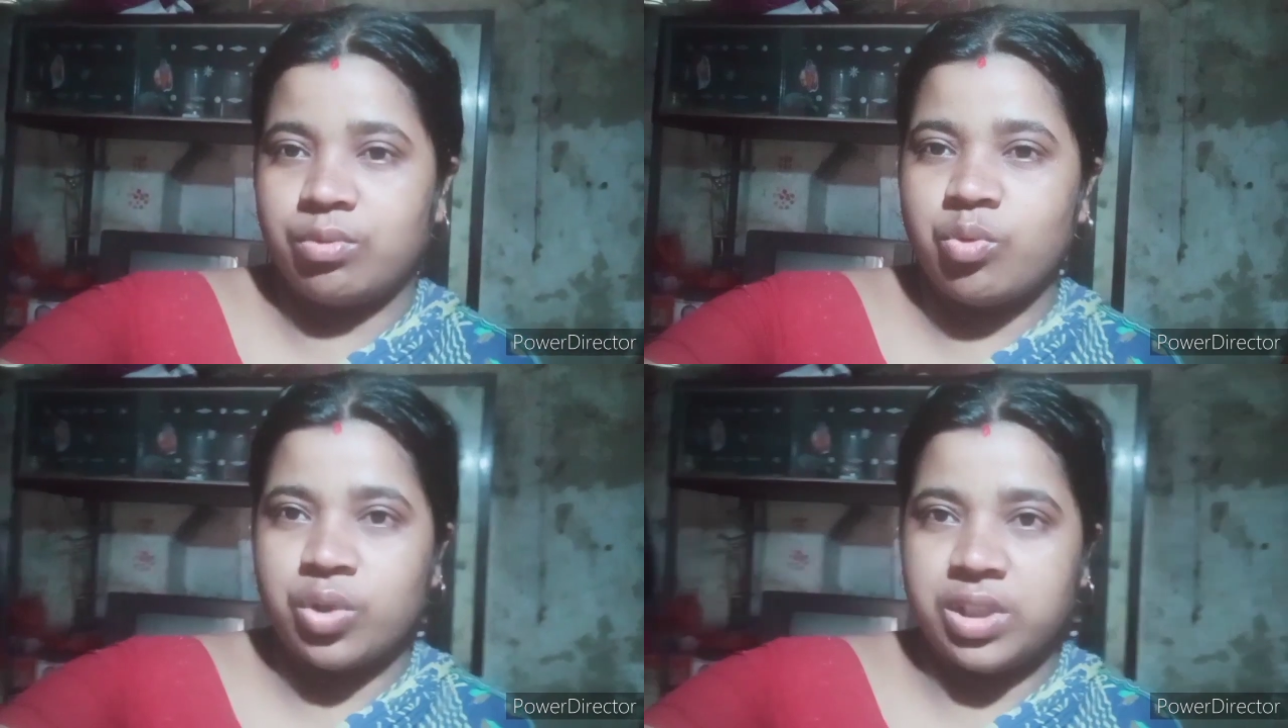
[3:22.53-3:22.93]

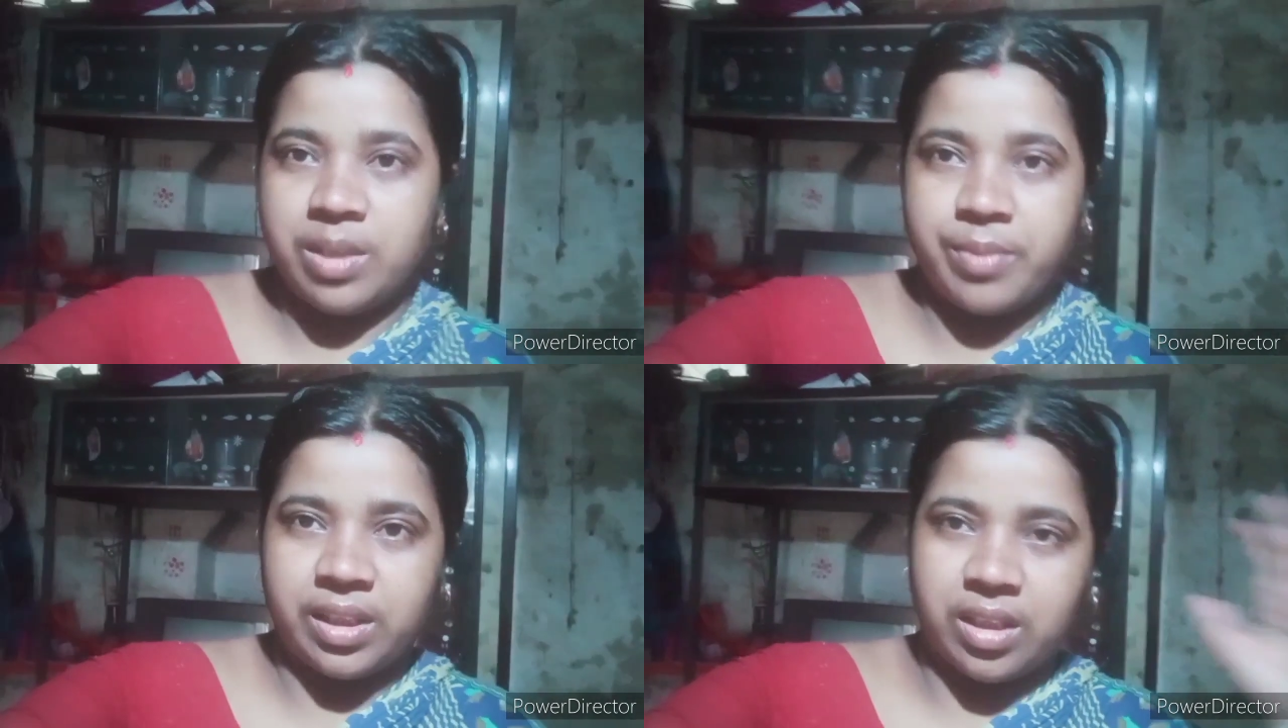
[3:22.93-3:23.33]
ঘষে
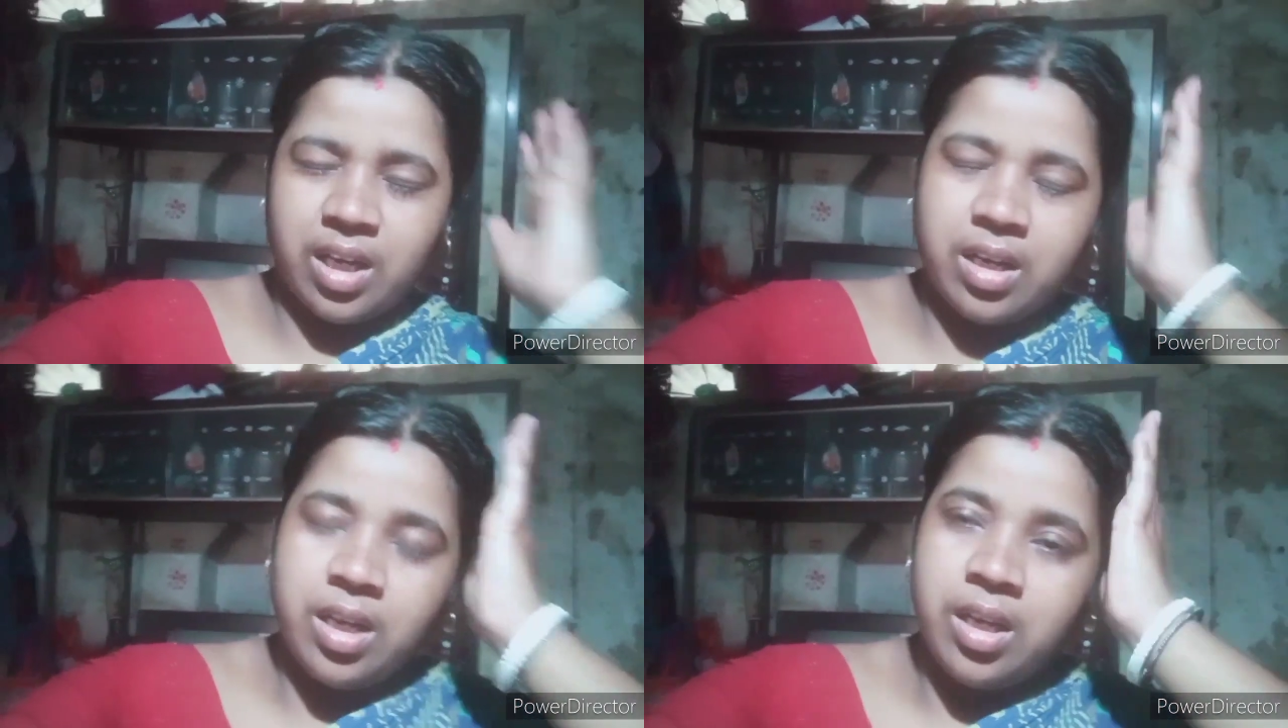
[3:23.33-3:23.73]
মাথাটা
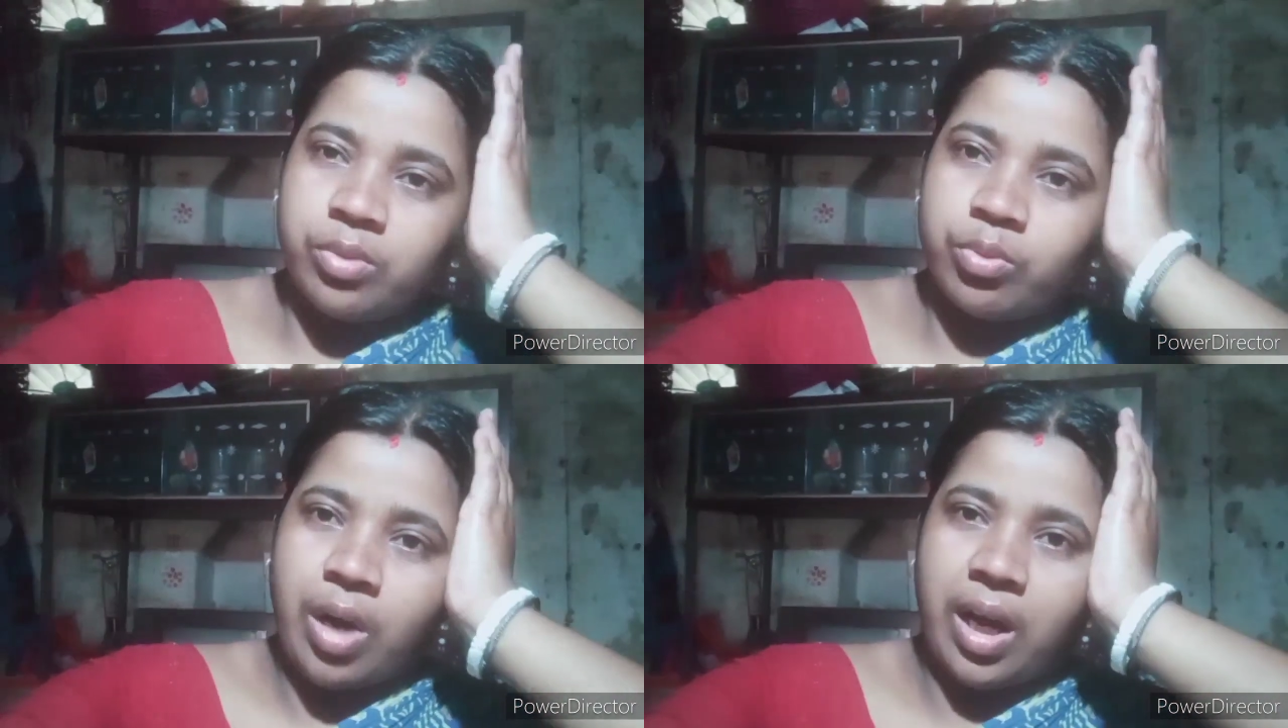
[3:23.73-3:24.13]

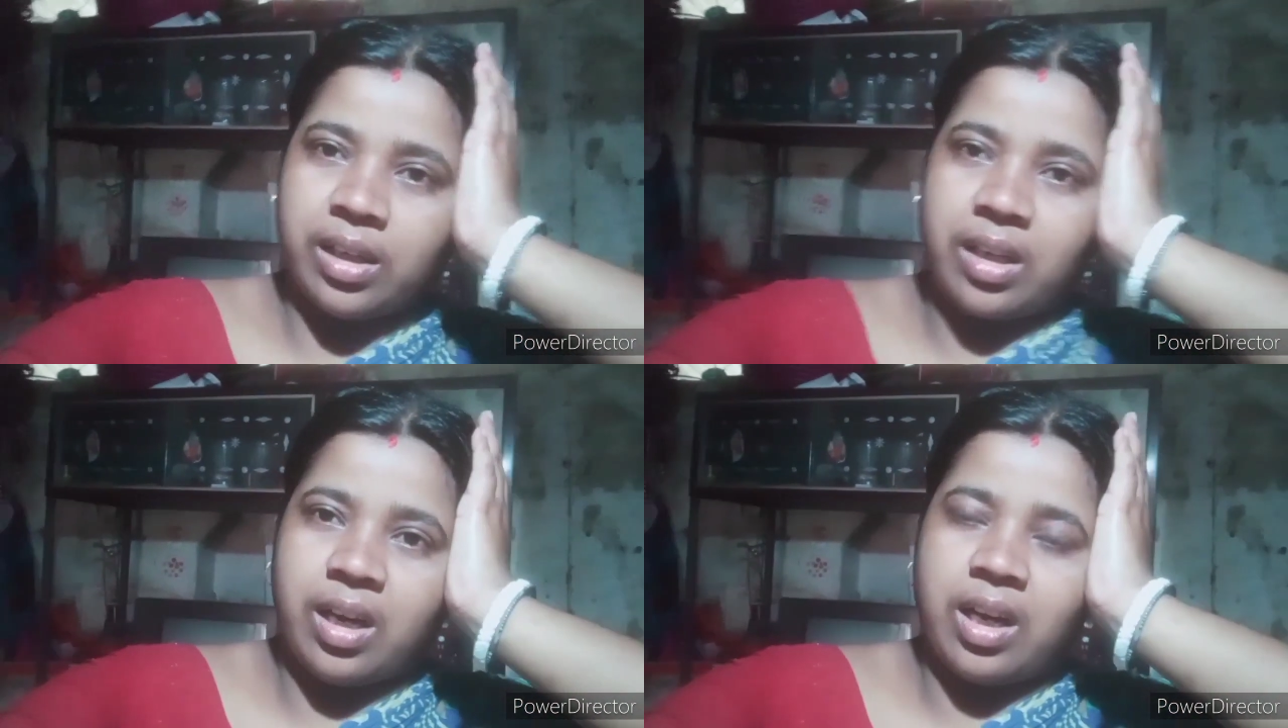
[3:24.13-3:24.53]
একটু
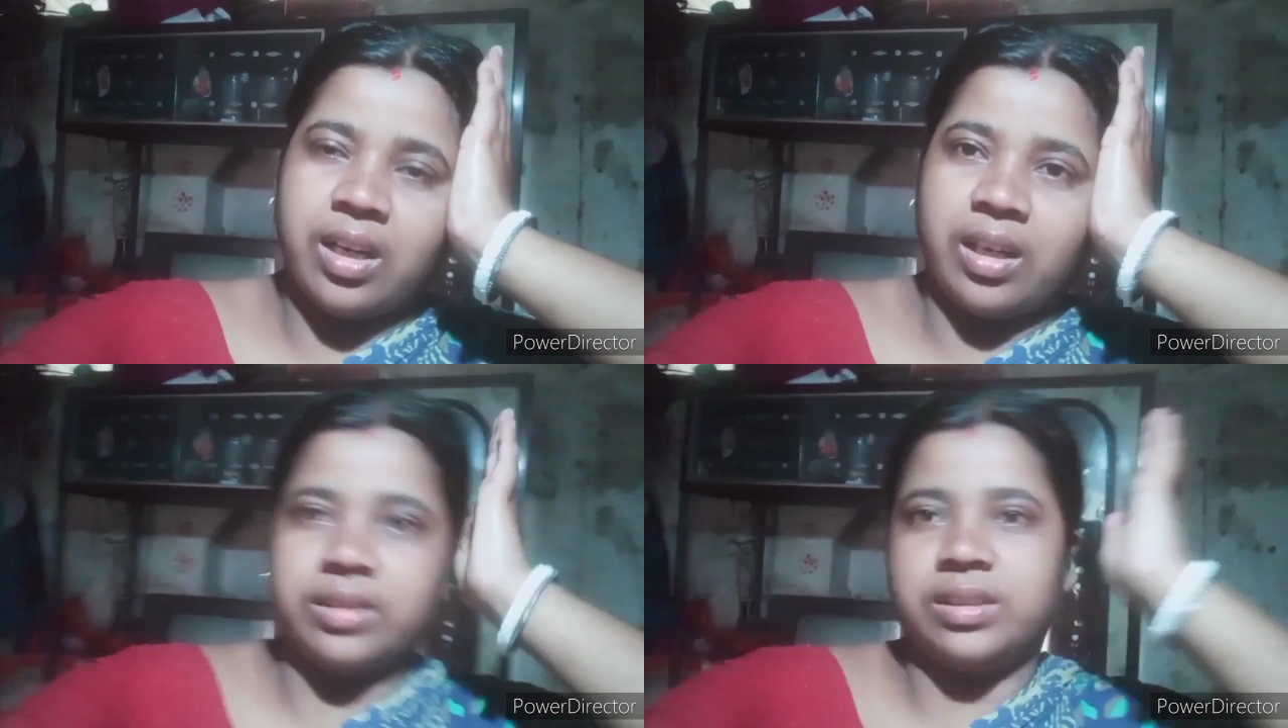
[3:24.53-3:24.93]
হালকা
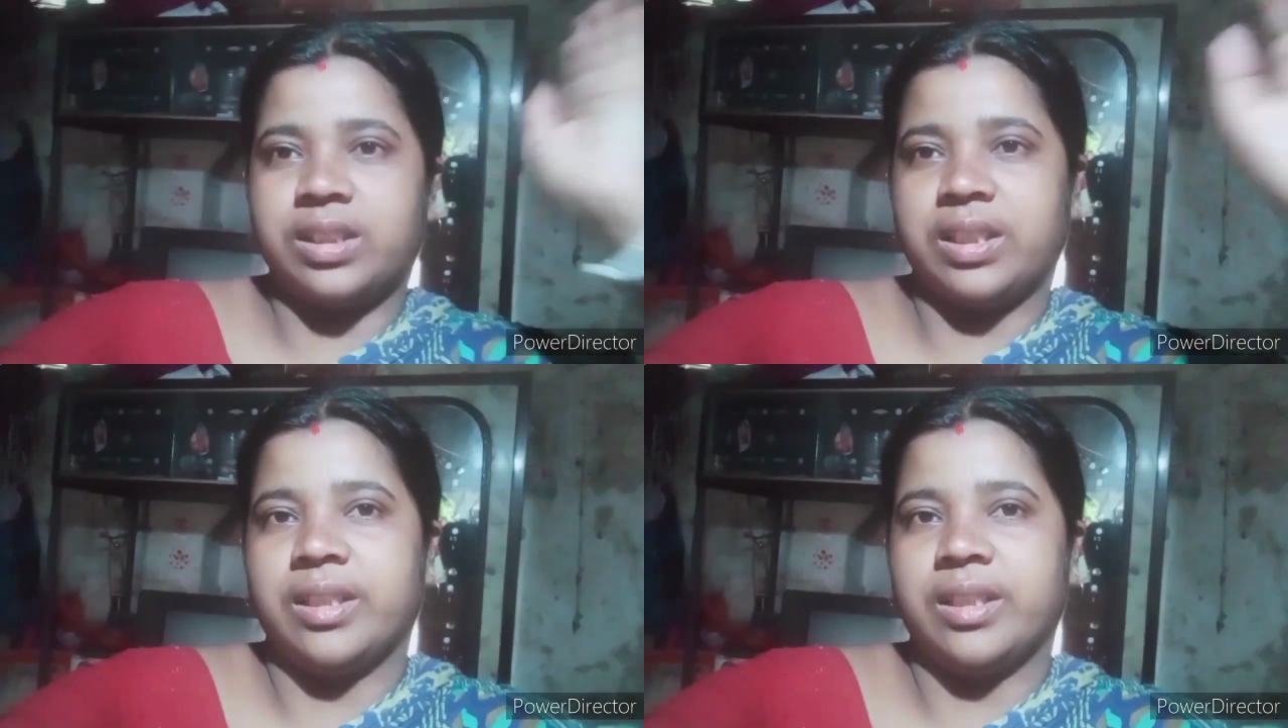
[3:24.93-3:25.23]
লাগছে